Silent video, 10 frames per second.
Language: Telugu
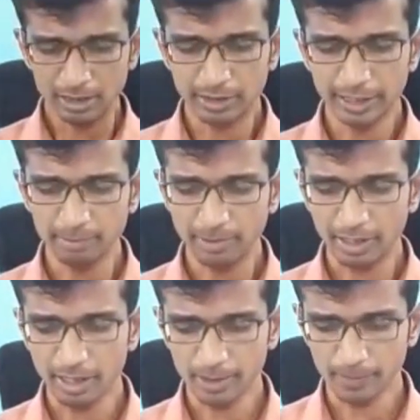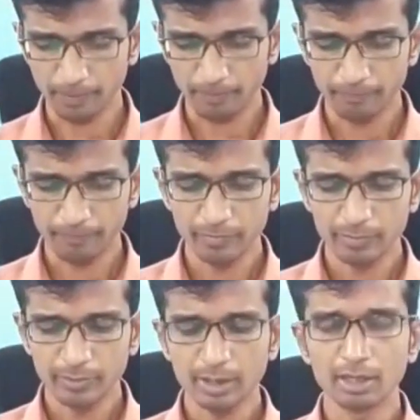దీని ప్రకారం
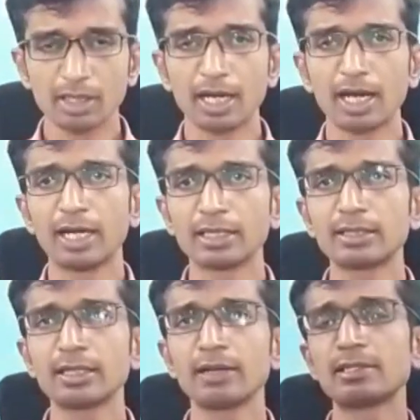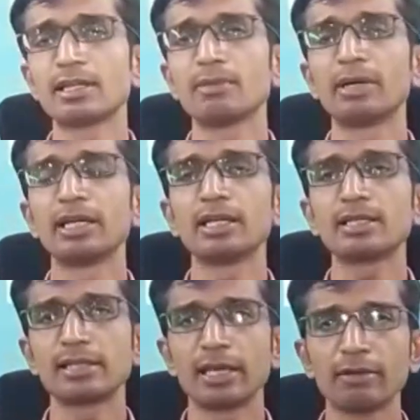అత్యవసరమైన
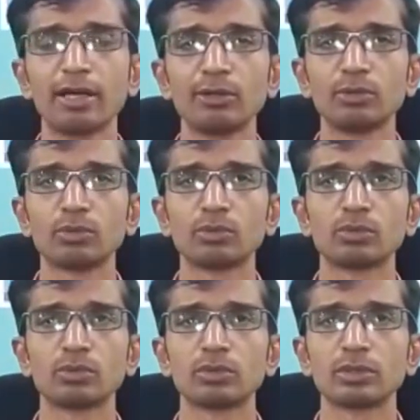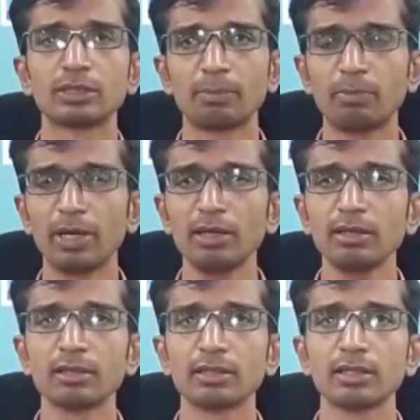సేవలు తప్ప
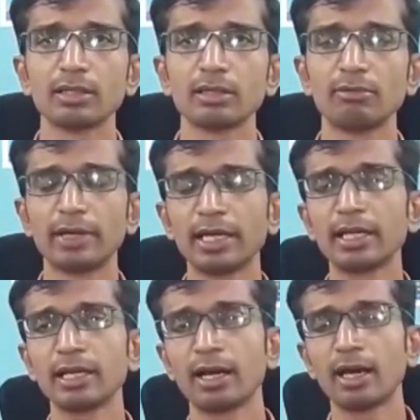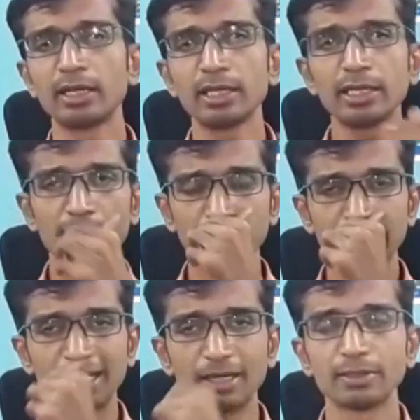వేరే అన్ని
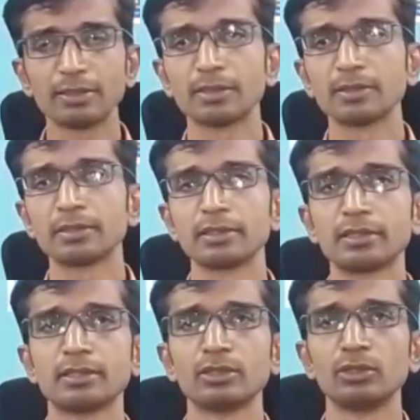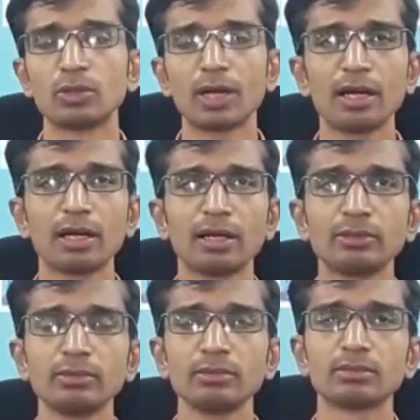రకాల
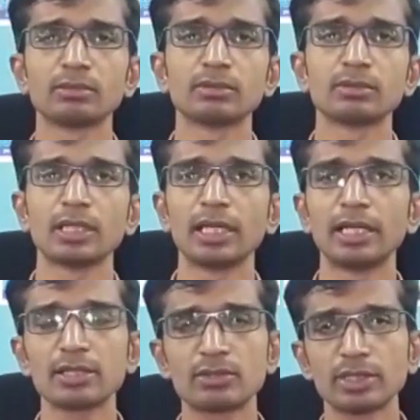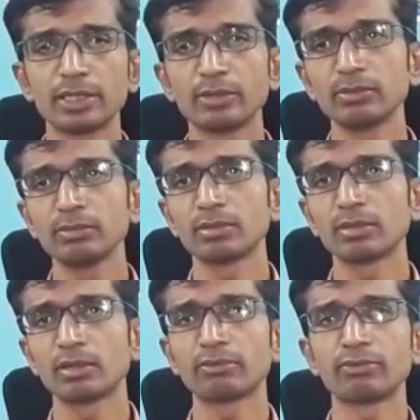దుకాణాలు ఇండస్ట్రీలు
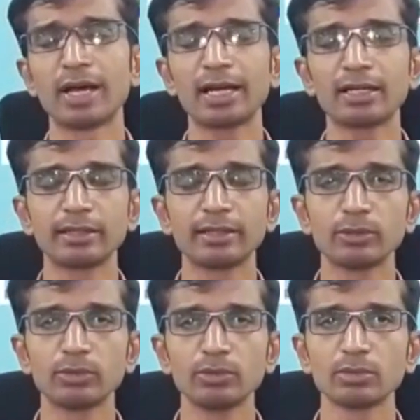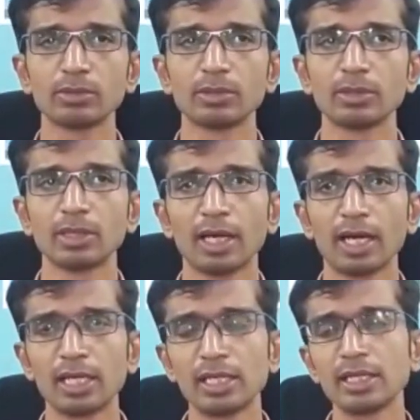ఫ్యాక్టరీలు
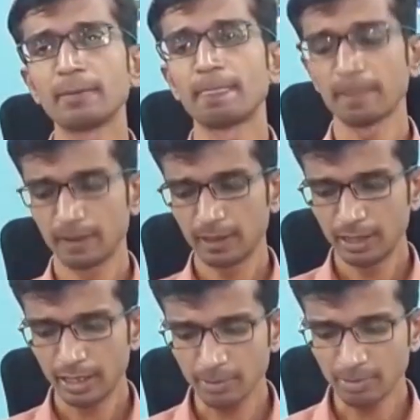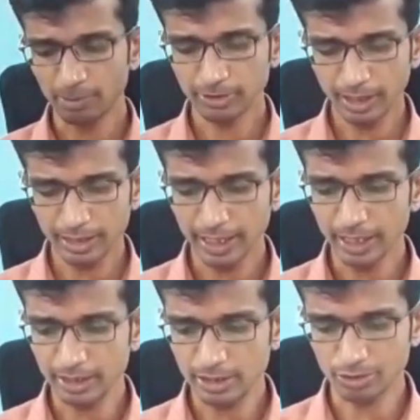అన్నీ రేపు పొద్దున
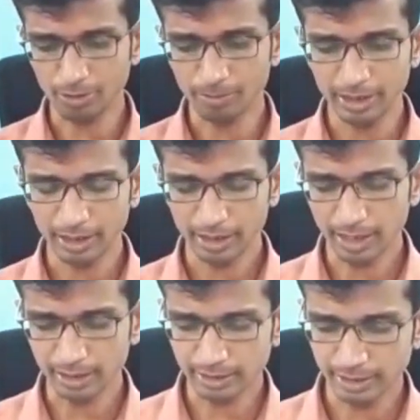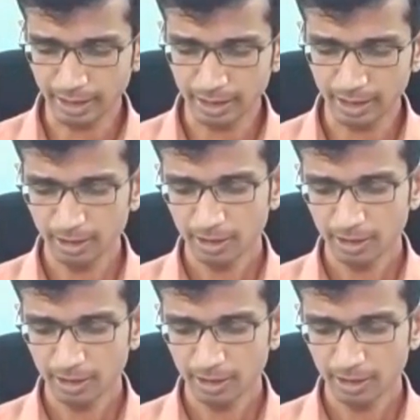ఏడు నుంచి తొమ్మిది రాత్రి దాకా